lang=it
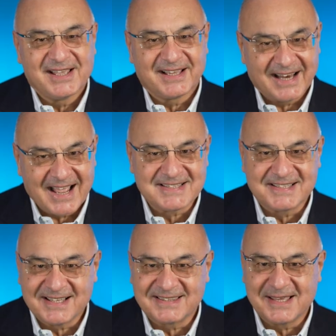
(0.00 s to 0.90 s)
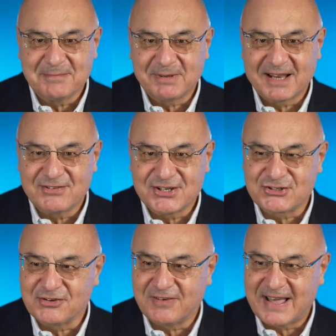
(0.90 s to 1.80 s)
Grazie a te per
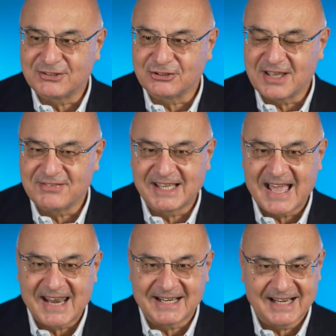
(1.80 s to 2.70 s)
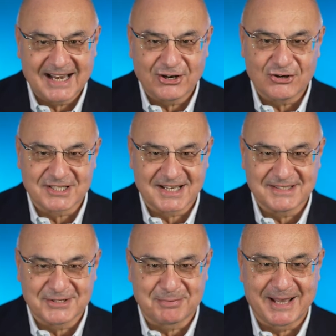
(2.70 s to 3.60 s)
averci fatto navigare nella nostra
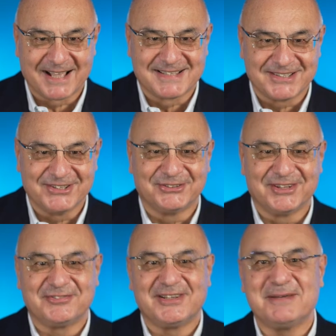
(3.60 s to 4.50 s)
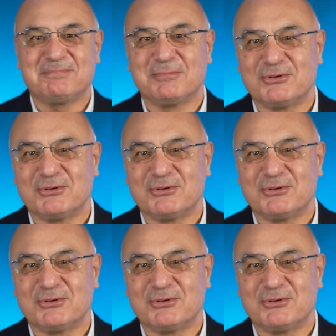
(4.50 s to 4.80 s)
disperazione. Filippo